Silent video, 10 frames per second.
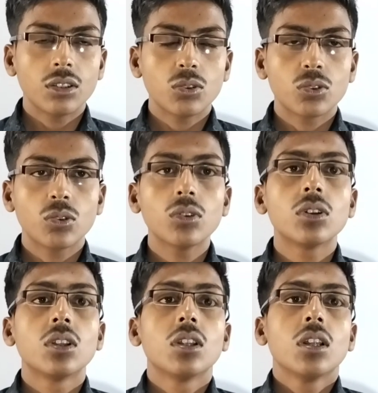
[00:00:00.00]
है दोस्तों
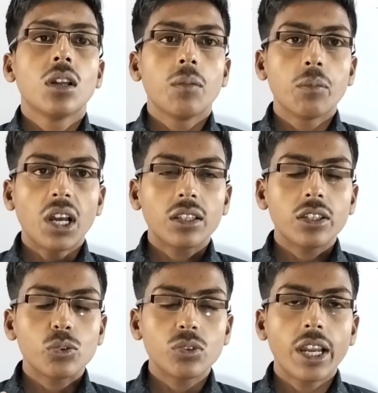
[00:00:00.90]

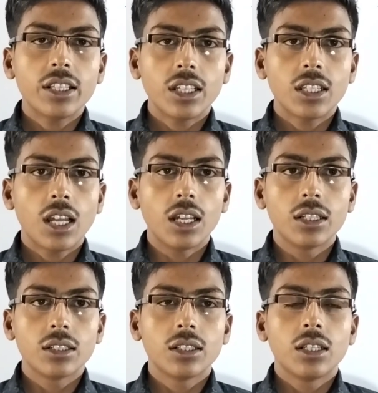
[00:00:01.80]
बातें सुनाई देना
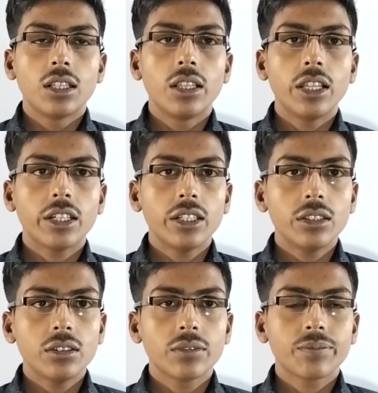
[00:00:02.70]
लेकिन